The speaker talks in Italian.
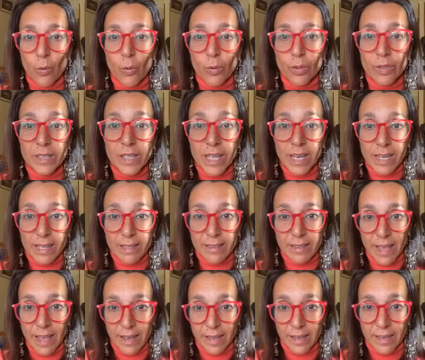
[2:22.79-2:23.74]
delle
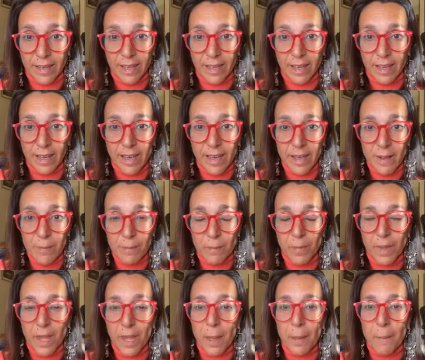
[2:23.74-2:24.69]
tecniche
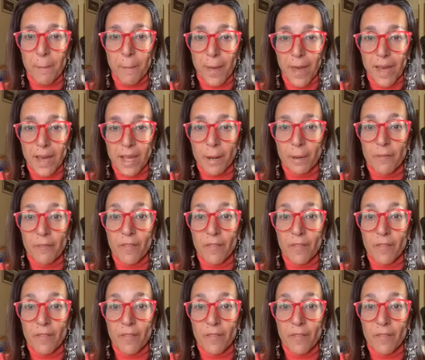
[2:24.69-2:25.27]
per